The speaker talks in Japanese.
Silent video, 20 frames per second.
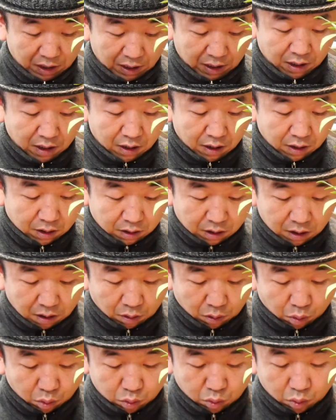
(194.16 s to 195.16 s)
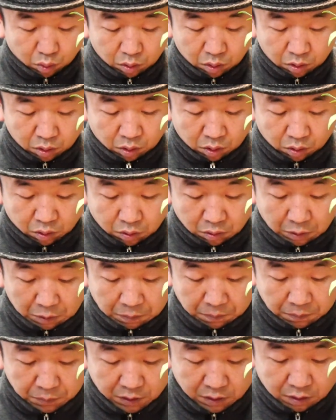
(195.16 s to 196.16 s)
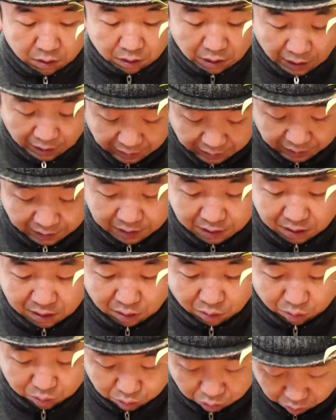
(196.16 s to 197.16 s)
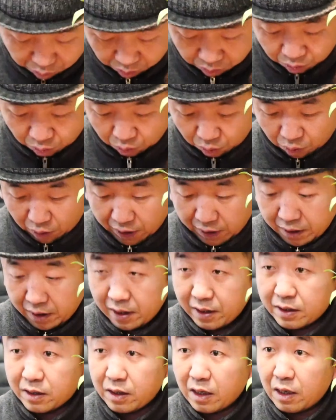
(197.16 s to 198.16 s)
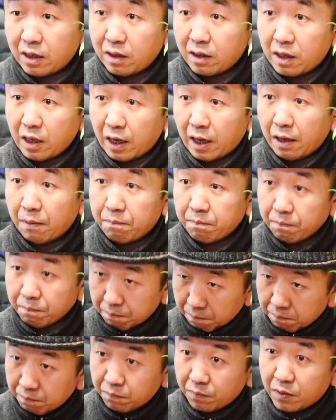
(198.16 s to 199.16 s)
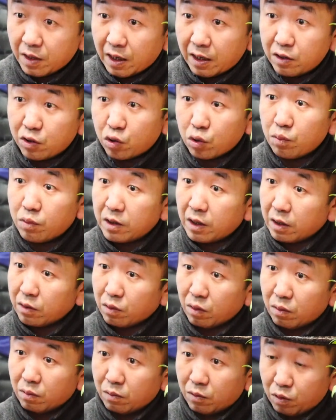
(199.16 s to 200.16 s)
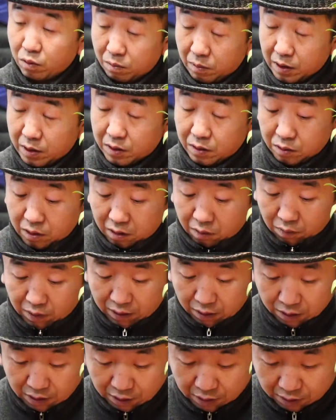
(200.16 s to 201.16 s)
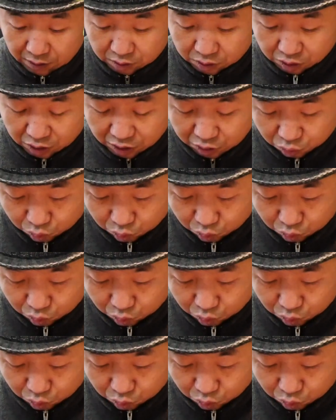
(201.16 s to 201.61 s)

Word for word: 時間で商品の制作ということが主になってくるかなと思いますただお客さんと喋ることも大好きです